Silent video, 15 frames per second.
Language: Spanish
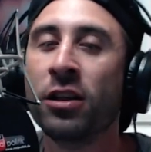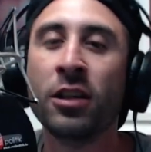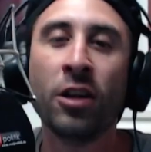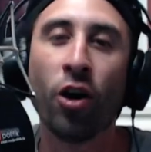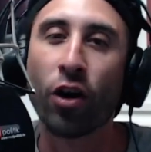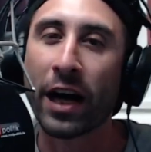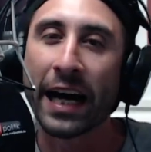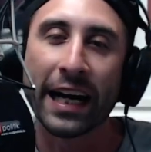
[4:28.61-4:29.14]
o
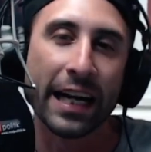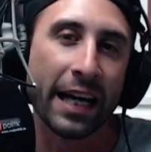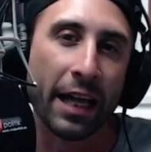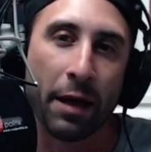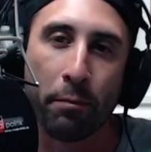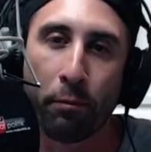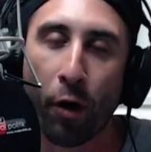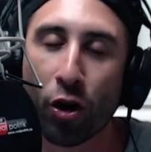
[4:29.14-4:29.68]
carne de
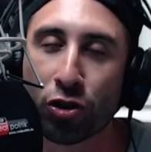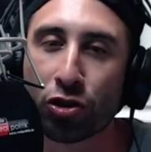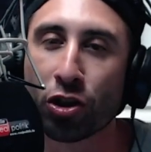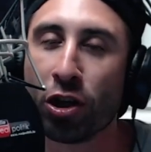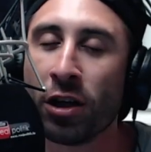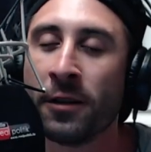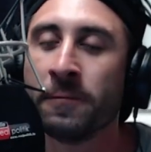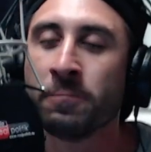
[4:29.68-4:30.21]

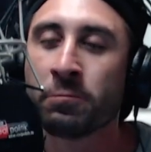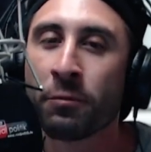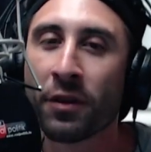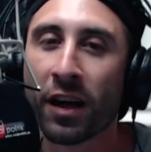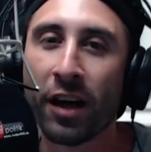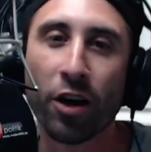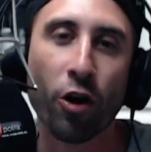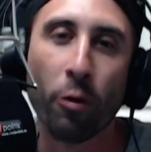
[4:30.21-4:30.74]
pollo eh,
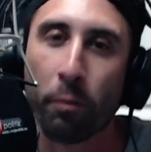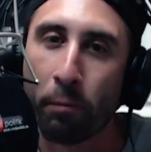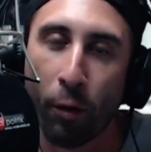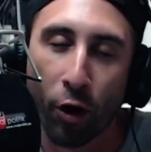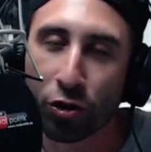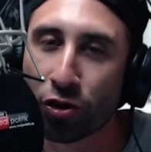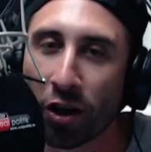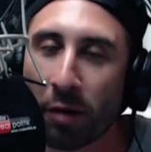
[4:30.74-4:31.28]
o
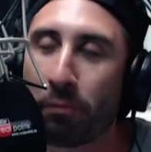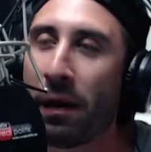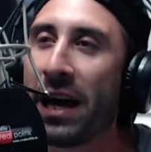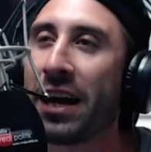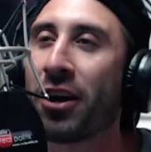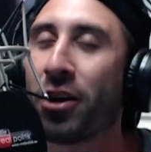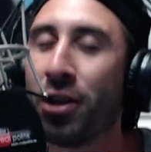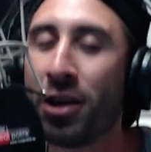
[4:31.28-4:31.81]
pollo de
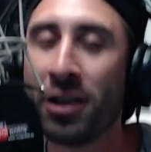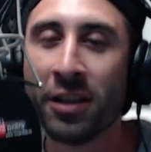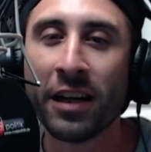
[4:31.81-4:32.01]
perro.